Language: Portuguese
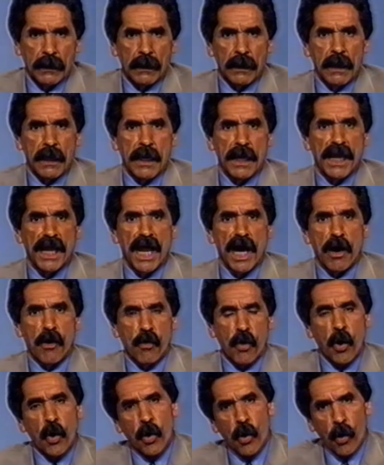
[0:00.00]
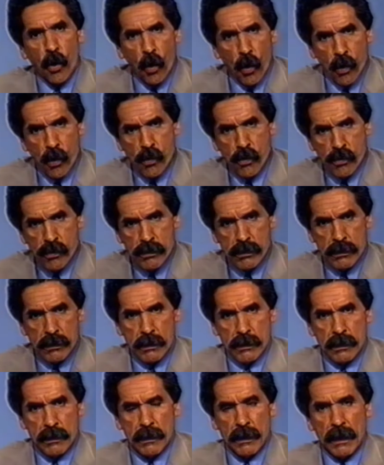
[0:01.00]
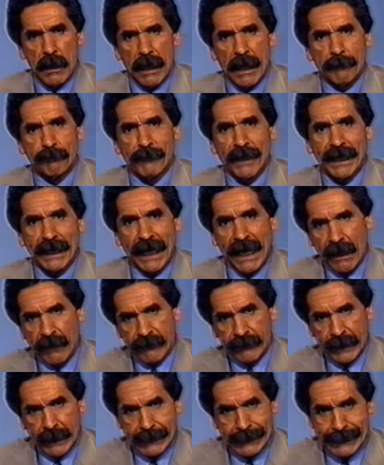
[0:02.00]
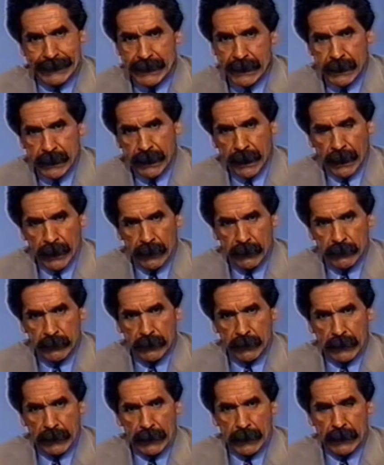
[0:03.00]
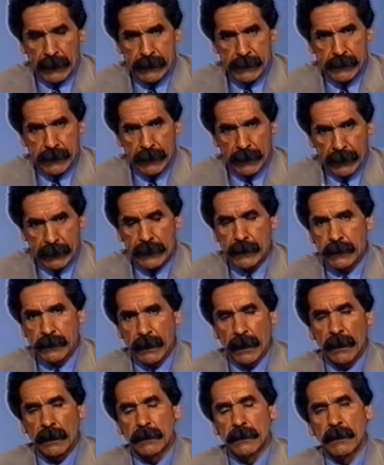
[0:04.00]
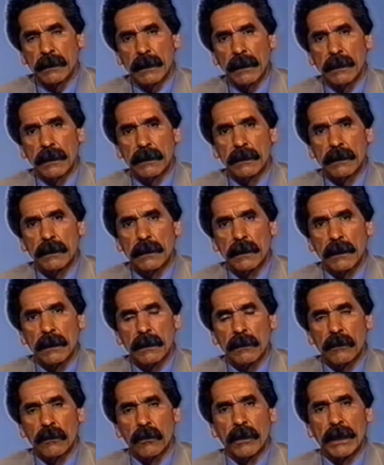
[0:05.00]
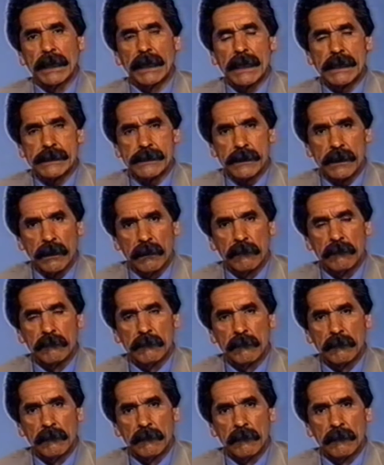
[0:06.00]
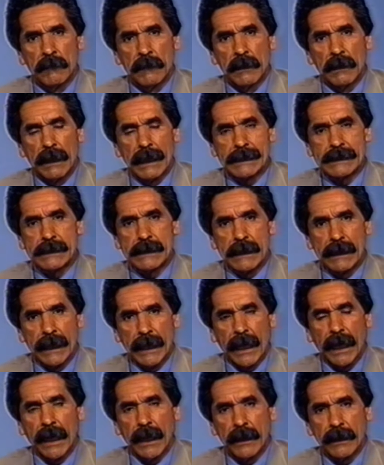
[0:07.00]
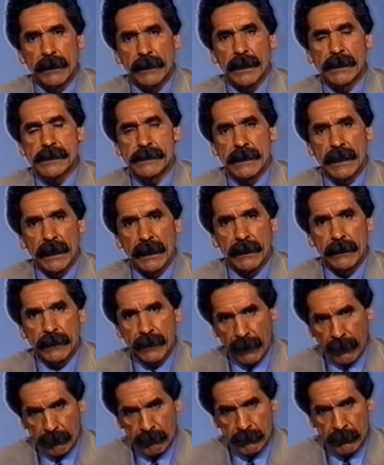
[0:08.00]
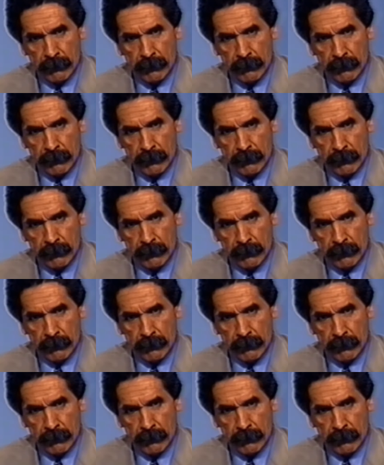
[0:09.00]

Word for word: não honrou a palavra dita e escrita com relação à CE e à CRT.